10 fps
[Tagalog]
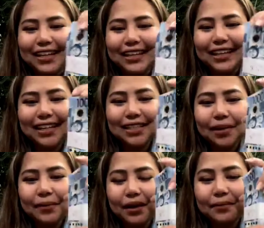Thanks sa
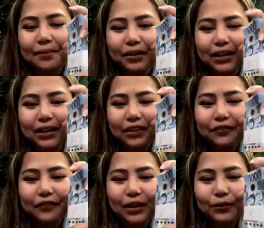mga bago nating
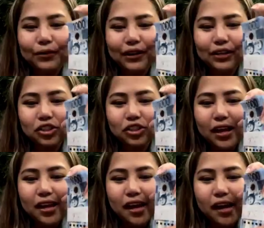followers.
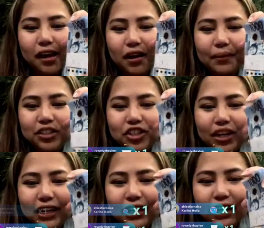Um,
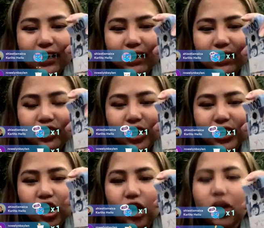Angelica,
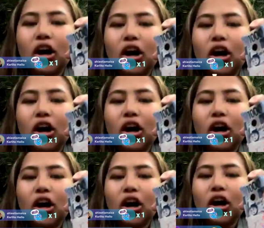Angelica
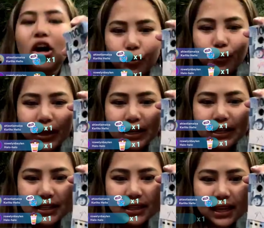
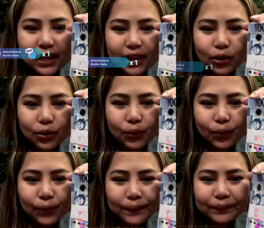Rowellin, thank you.
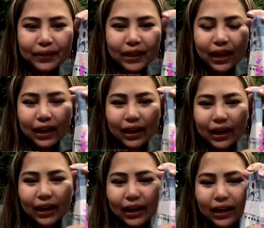
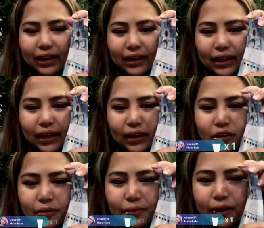Ay, kay ano
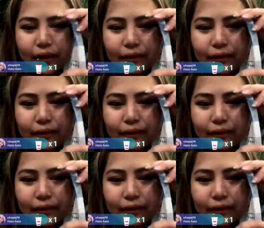ba?